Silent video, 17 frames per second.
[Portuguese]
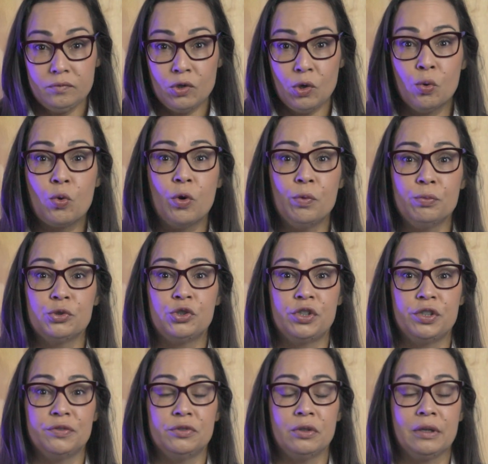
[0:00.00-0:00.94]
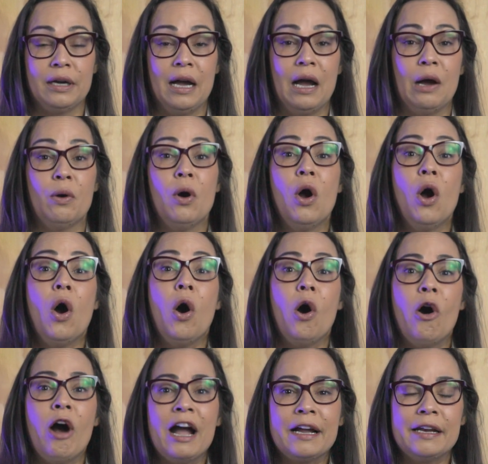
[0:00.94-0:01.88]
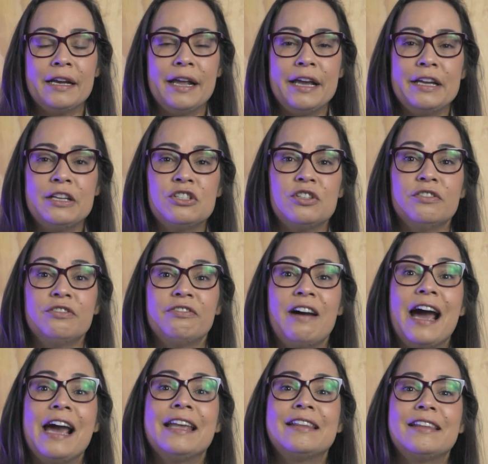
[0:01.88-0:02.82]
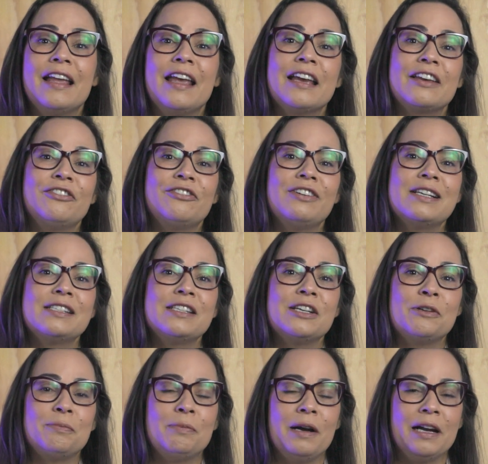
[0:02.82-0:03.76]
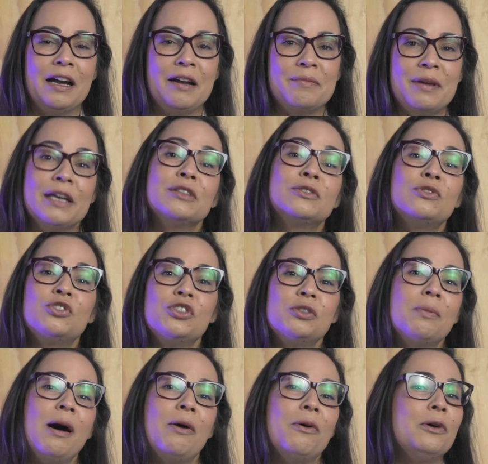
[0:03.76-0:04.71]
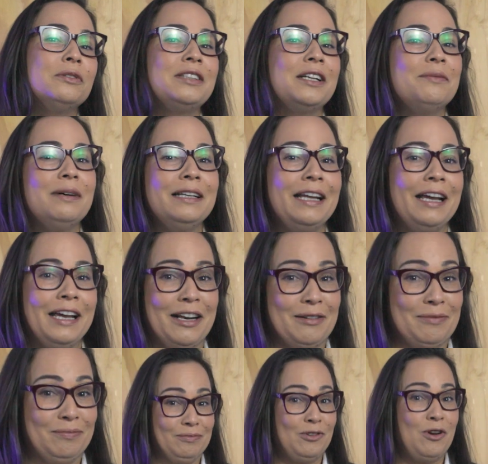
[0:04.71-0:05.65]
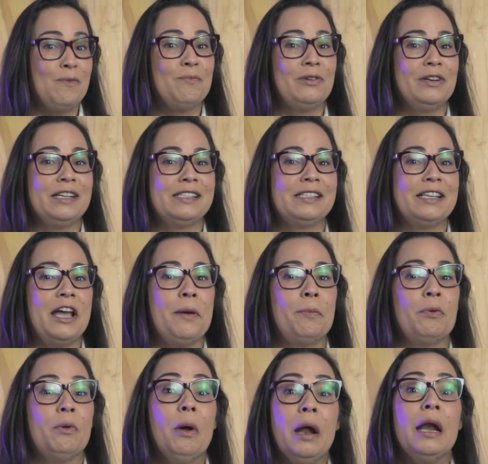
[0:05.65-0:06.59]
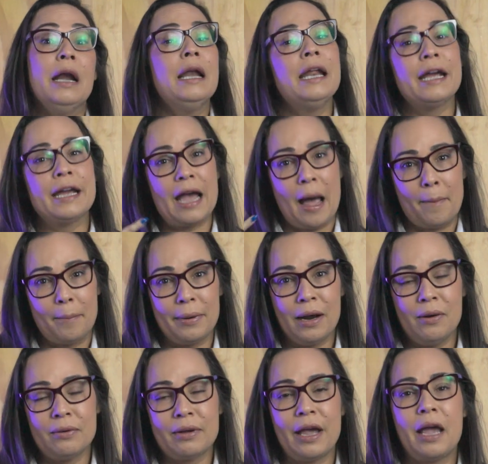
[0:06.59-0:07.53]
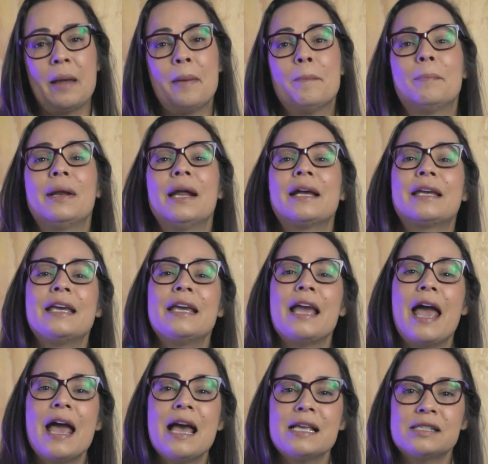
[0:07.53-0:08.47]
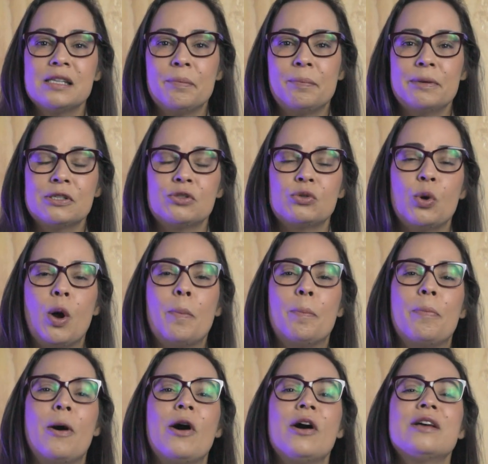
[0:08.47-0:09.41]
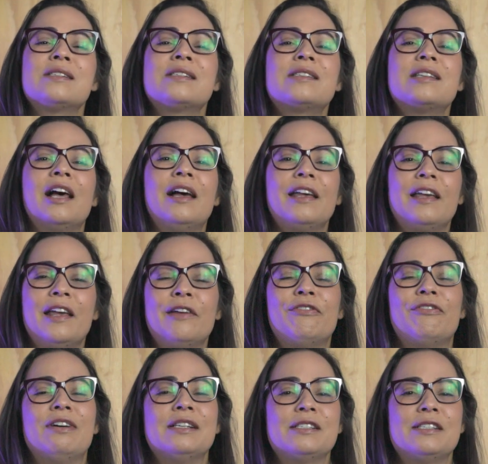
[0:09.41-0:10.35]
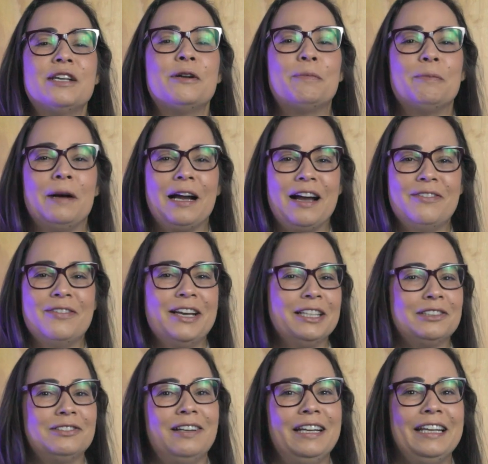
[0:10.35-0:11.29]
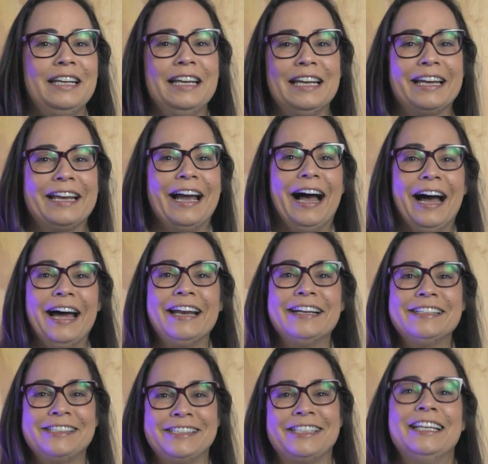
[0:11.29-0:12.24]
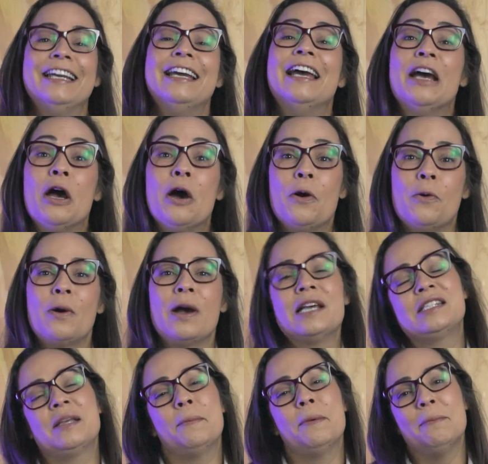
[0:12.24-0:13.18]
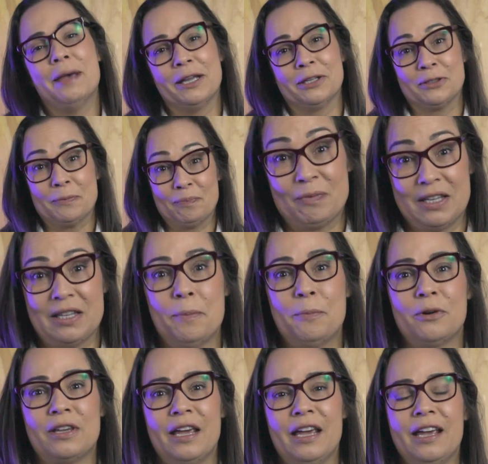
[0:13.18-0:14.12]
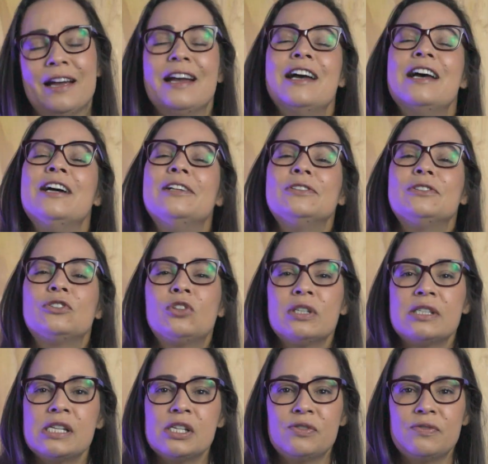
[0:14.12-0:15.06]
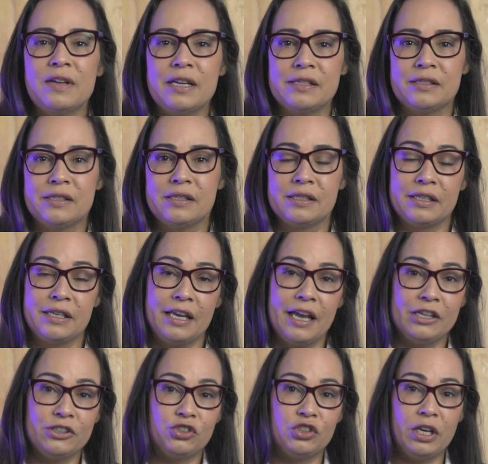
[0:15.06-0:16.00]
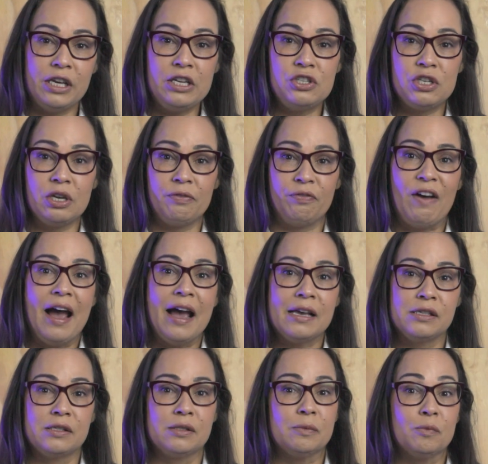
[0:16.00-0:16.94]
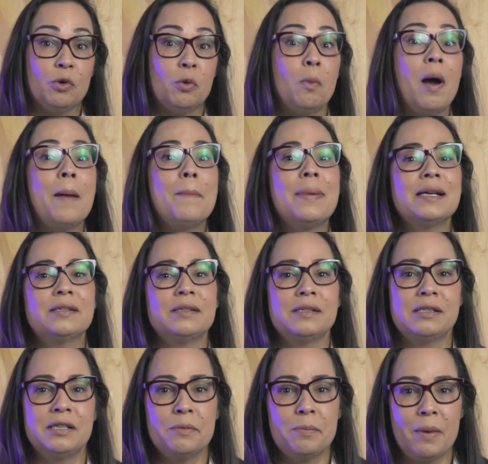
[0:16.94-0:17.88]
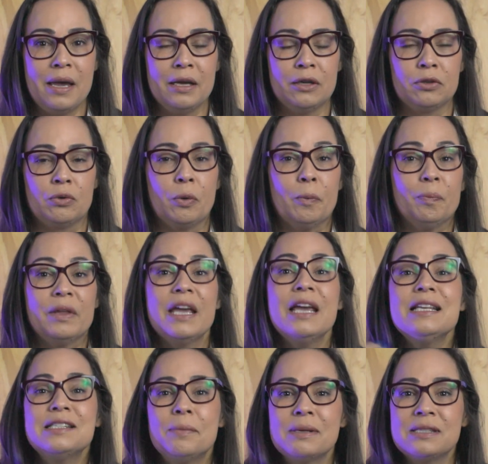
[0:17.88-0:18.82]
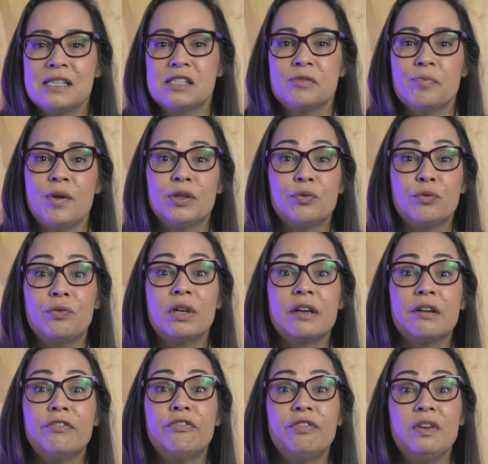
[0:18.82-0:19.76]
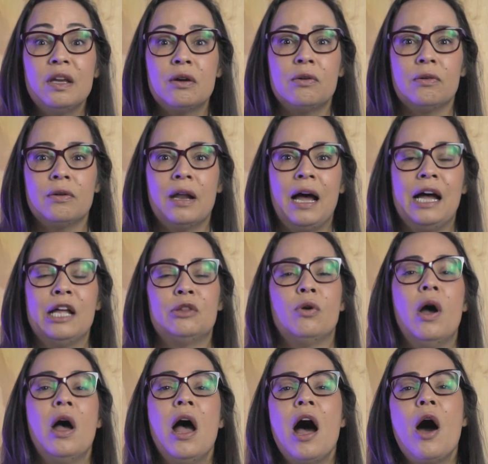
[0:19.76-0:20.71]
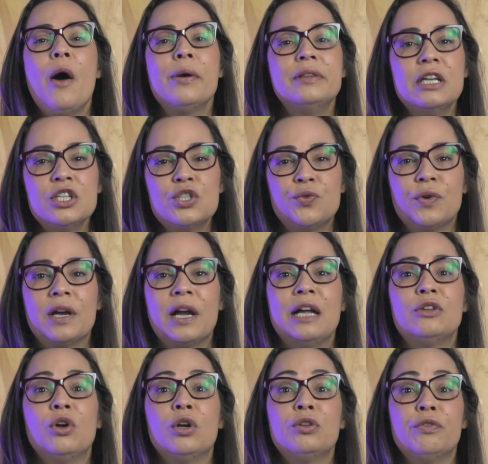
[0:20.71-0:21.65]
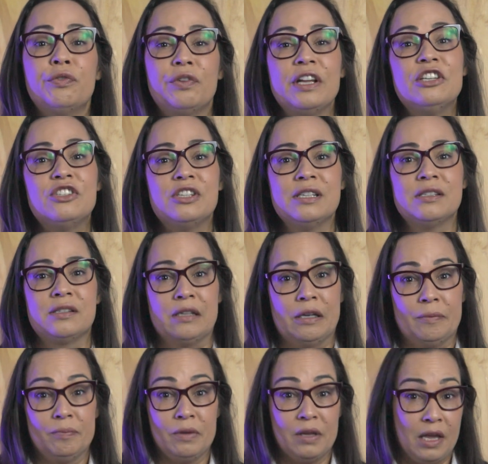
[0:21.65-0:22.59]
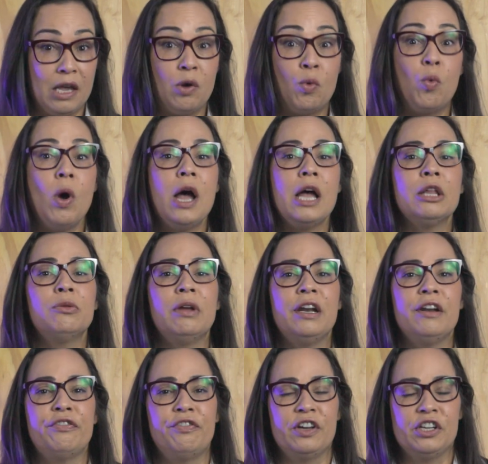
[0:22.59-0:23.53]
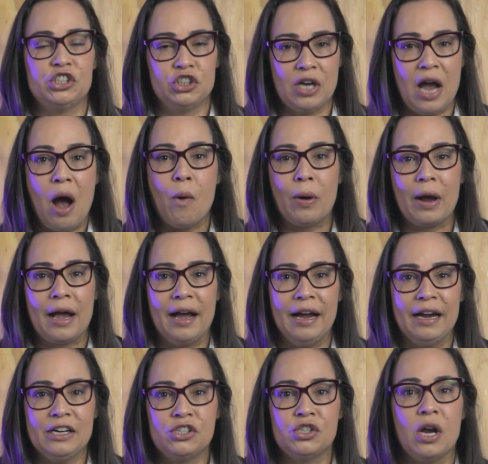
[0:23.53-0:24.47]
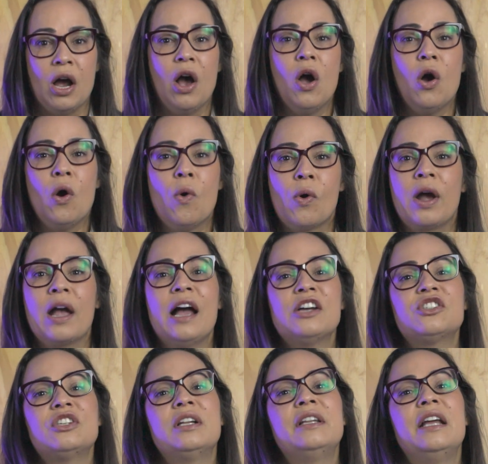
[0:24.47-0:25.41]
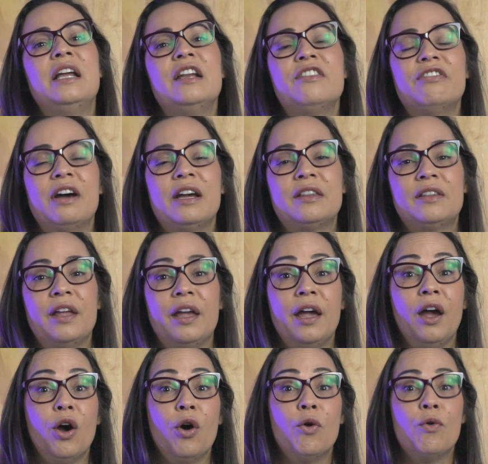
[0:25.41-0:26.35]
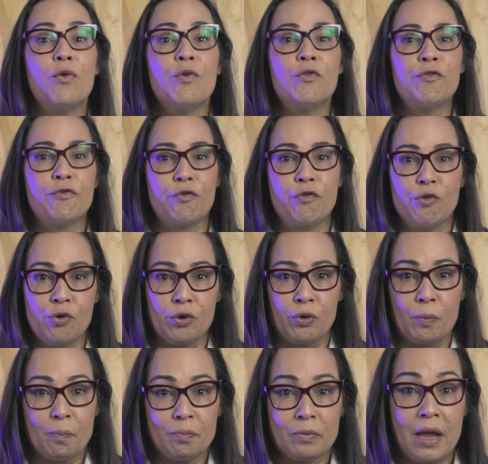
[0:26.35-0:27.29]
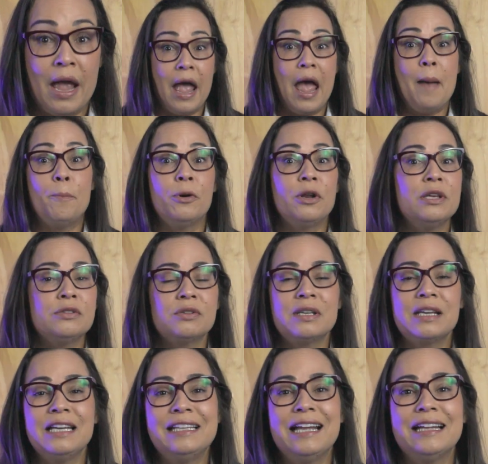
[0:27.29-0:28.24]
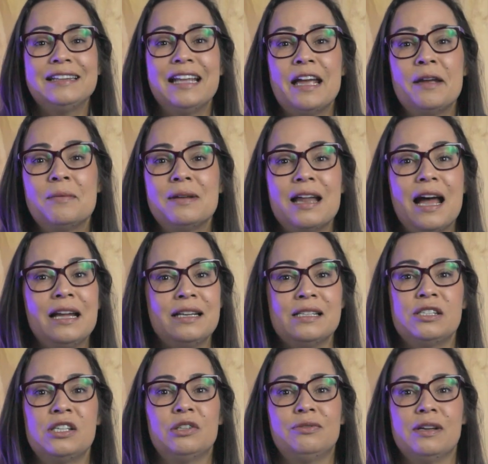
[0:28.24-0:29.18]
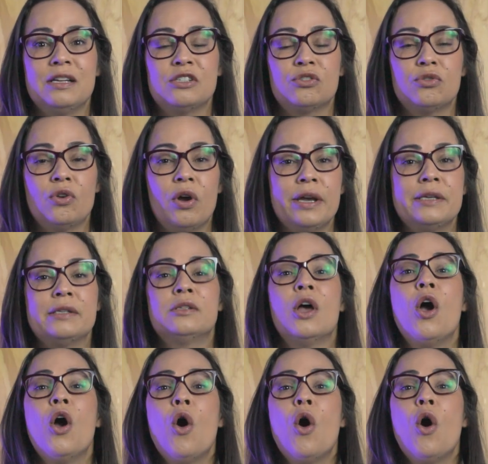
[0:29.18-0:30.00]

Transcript: o combustível do carro ou a cliente vai ter que fazer o pagamento de uma outra maneira, como por exemplo, ligar para alguém para que essa pessoa possa ir fazer o pagamento ali e garantir o recebimento. Até porque Todas as vezes que a gente faz um abastecimento, esse abastecimento fica vinculado ao identificador do frentista. E quando ele fechar o caixa, o caixa dele vai ter um furo. É por isso que em determinadas situações